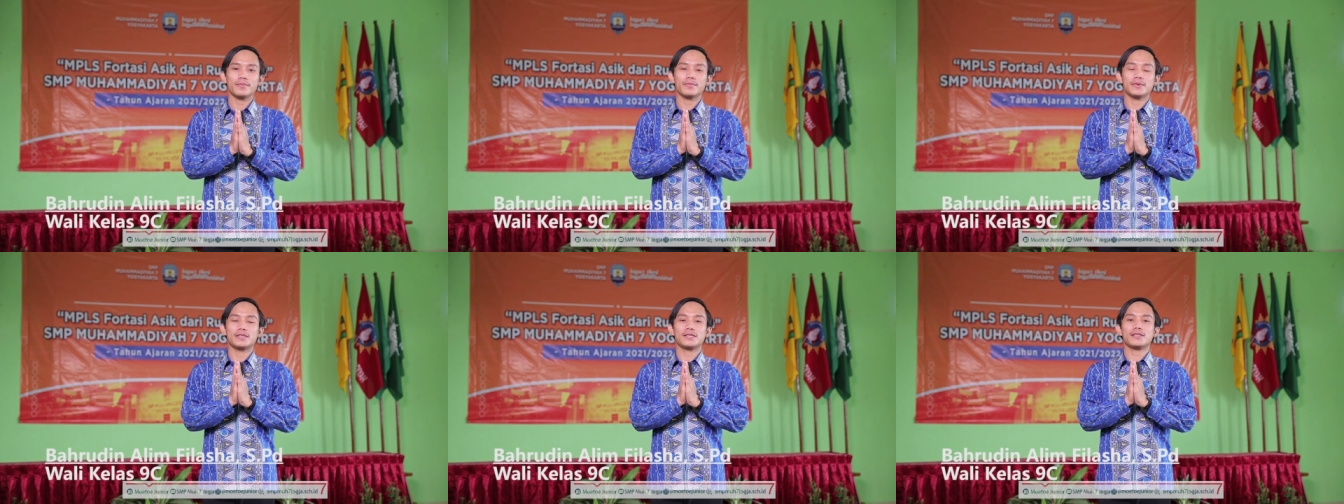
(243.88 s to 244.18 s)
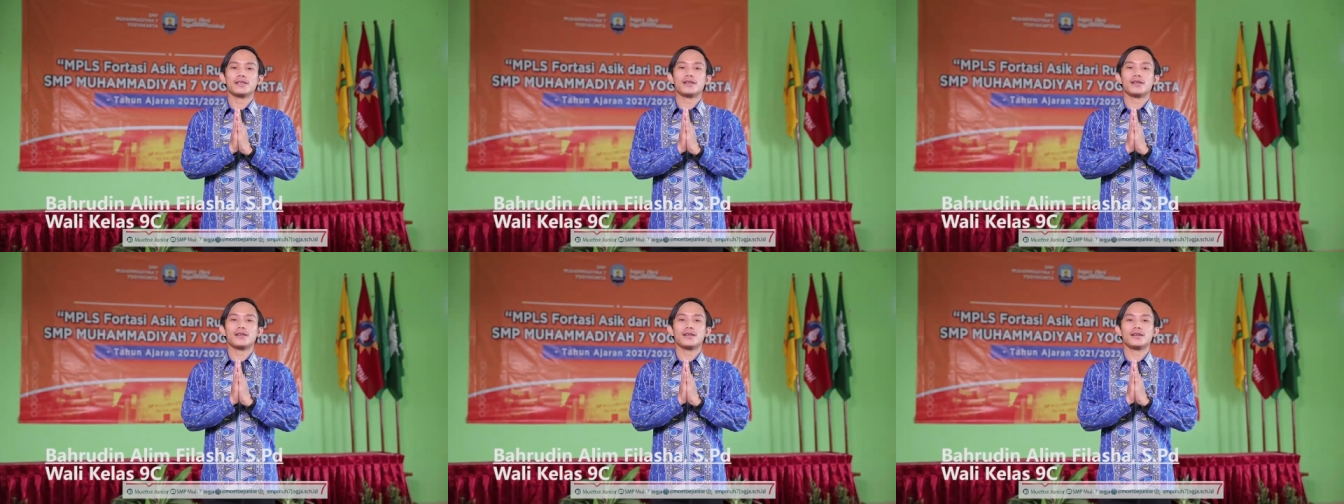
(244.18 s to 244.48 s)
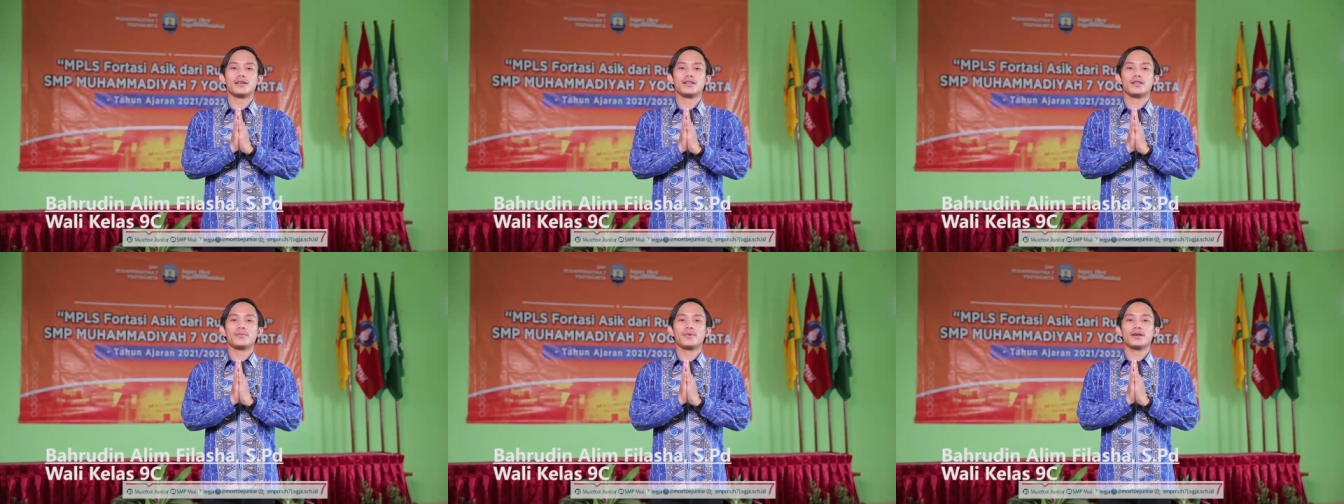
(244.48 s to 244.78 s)

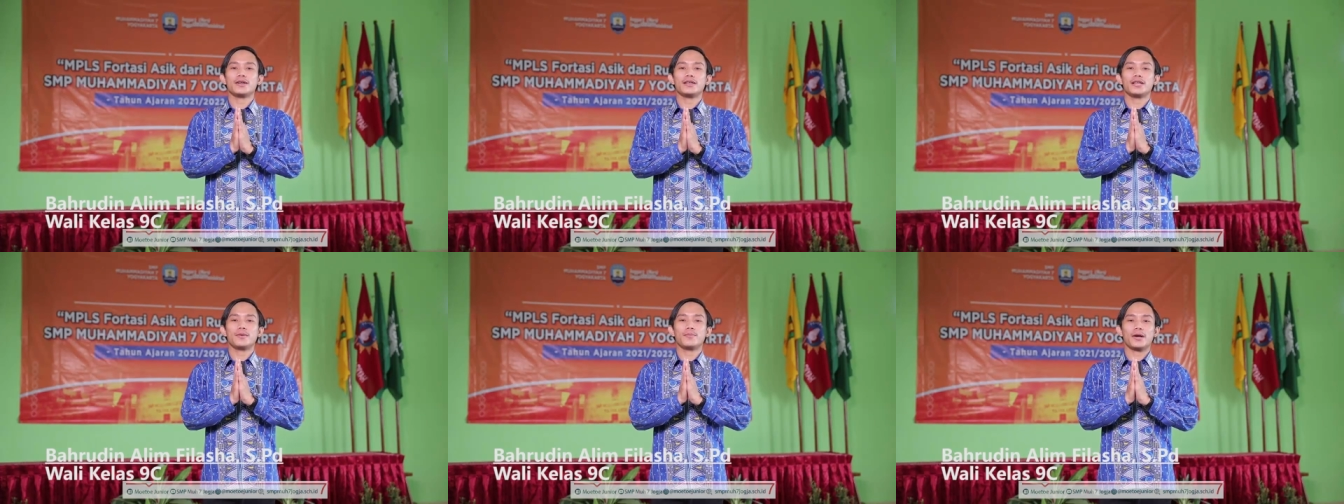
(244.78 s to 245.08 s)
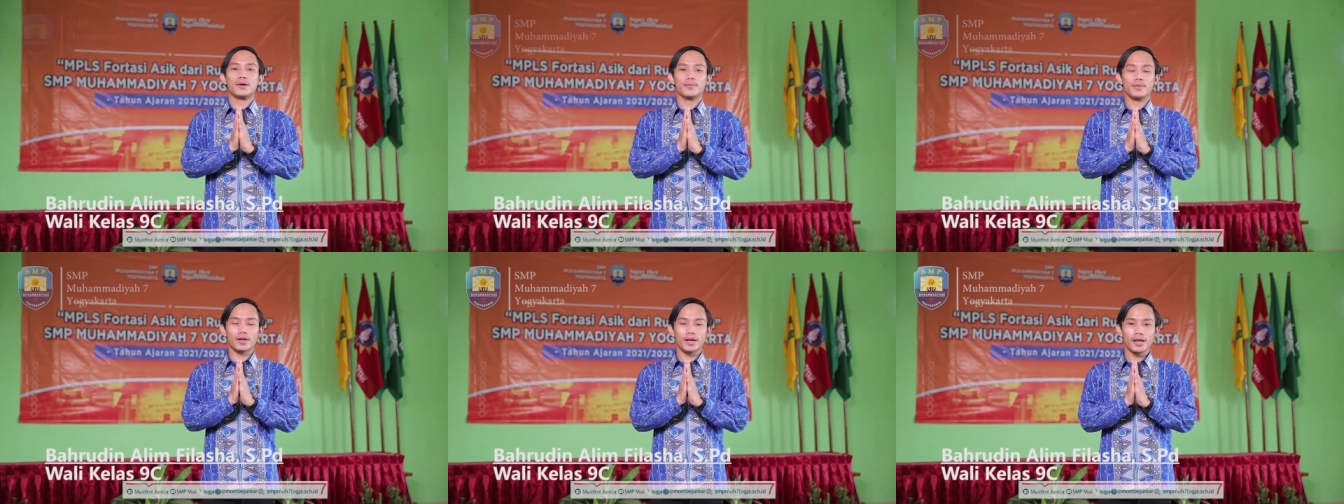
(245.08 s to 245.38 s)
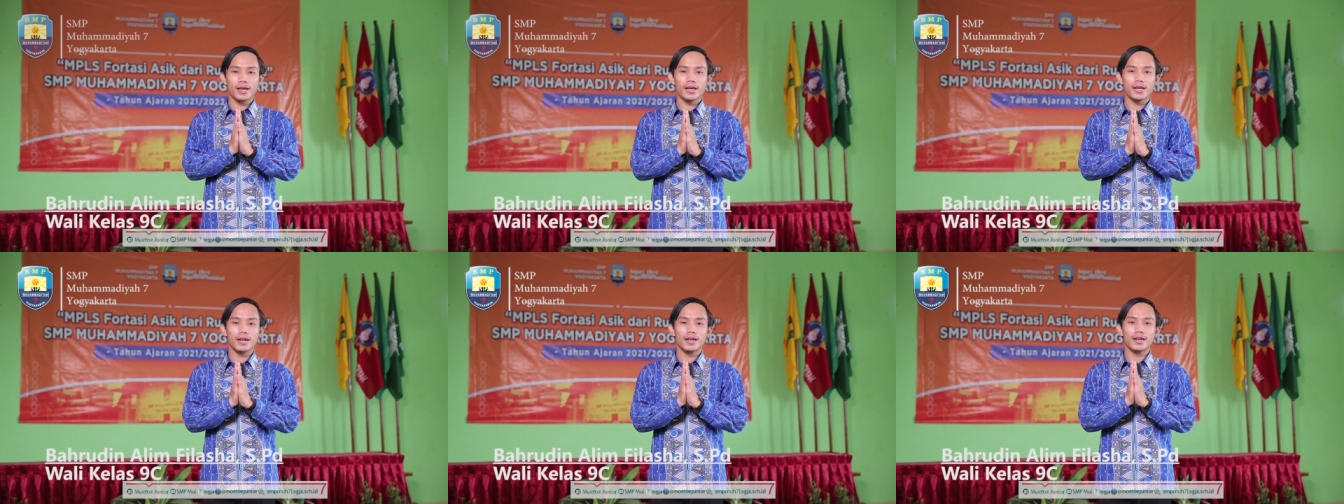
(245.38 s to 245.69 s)
bisa dipanggil Pak
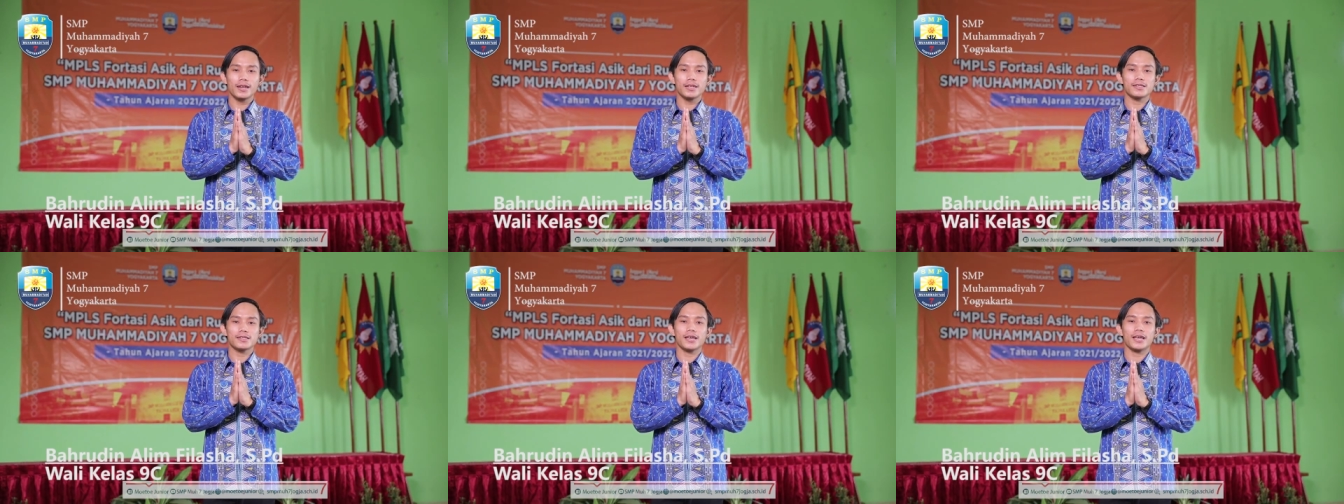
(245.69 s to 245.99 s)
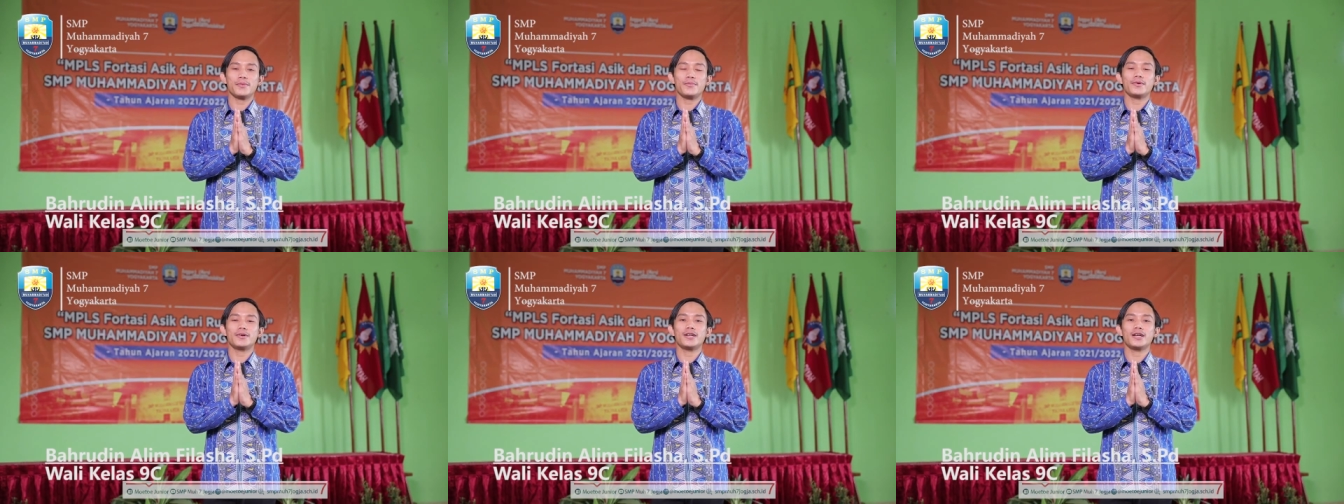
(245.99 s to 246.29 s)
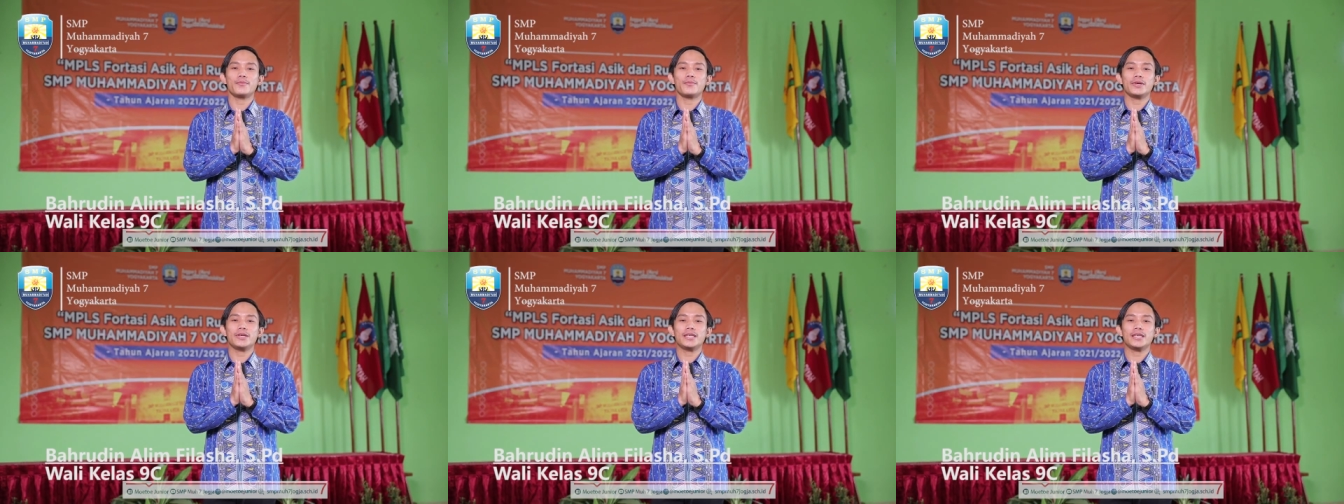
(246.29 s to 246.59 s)
Bahar. Saya
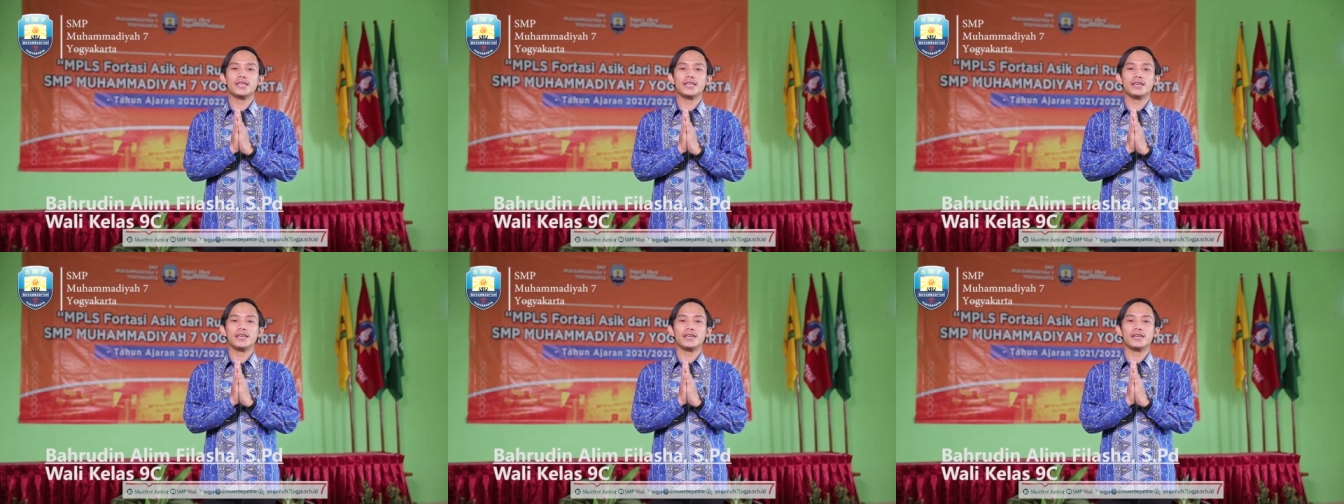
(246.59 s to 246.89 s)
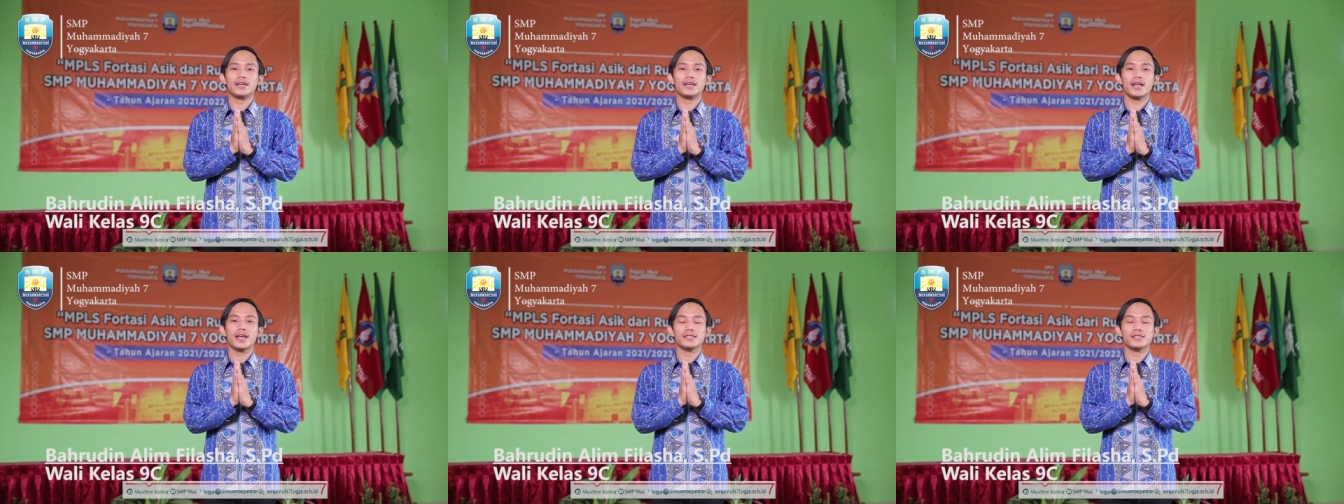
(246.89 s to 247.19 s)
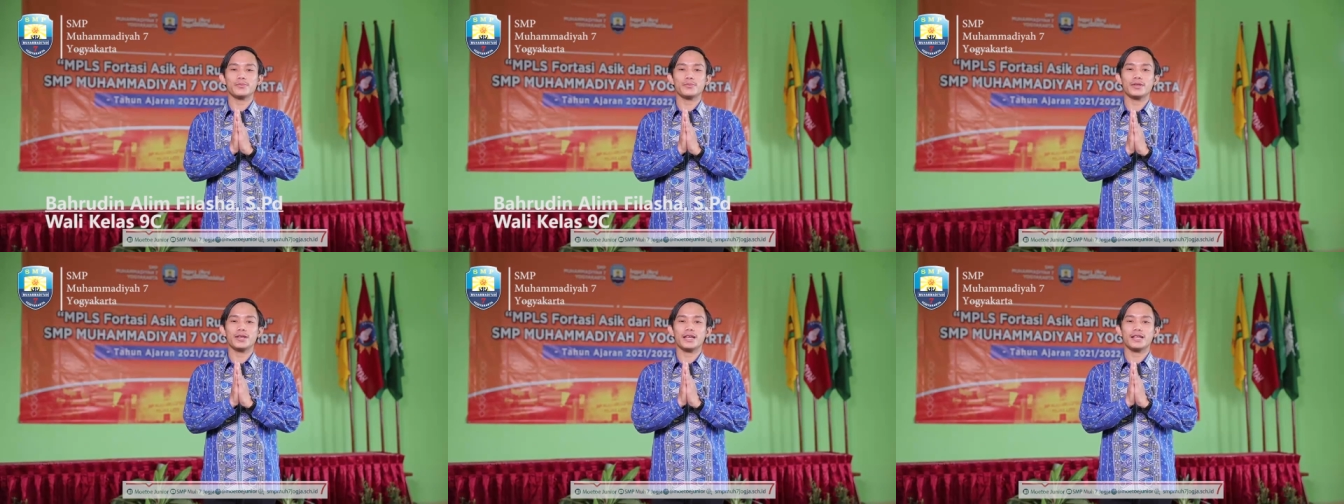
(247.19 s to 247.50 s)
mendampingi
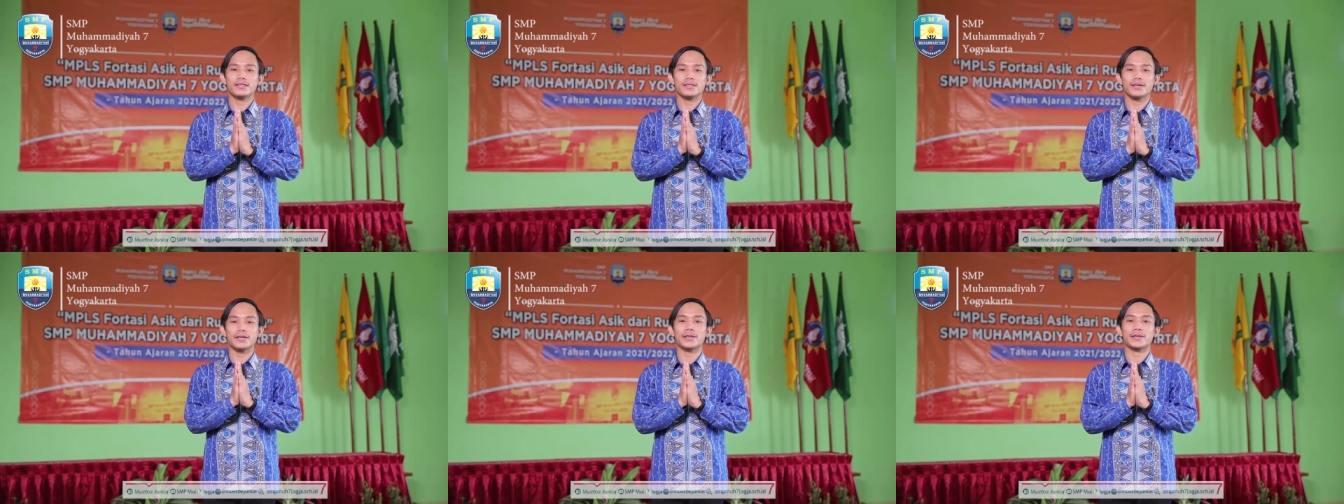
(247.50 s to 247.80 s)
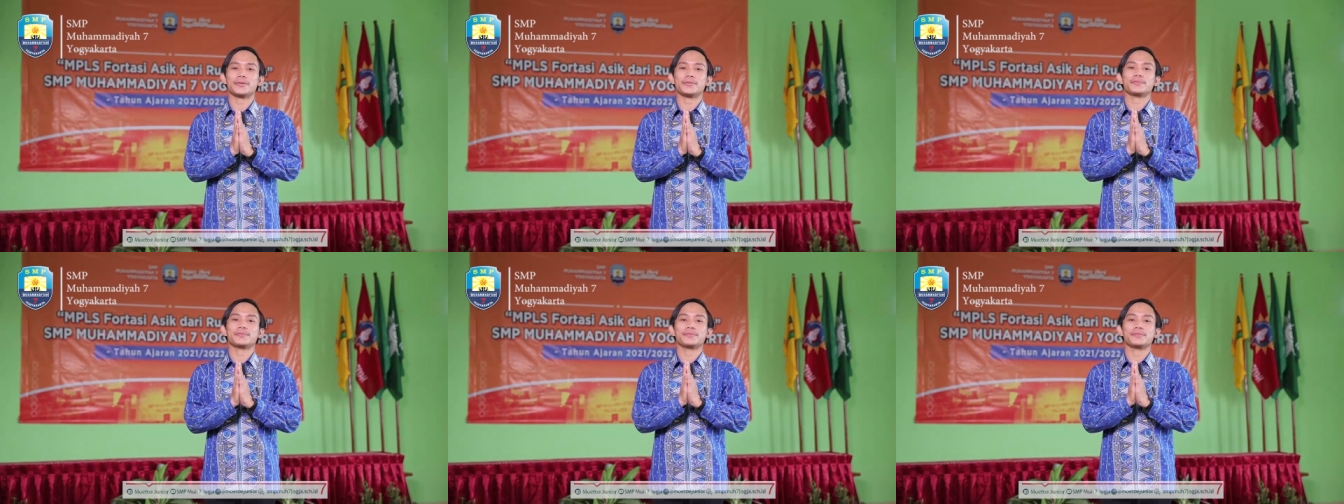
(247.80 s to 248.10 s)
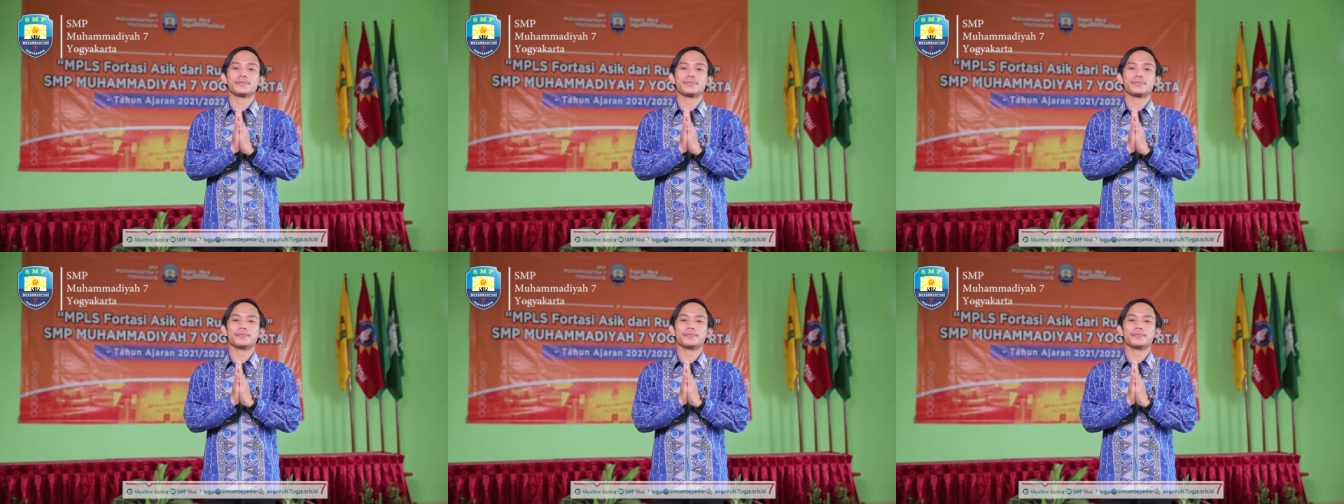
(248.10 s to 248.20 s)
kelas 9C.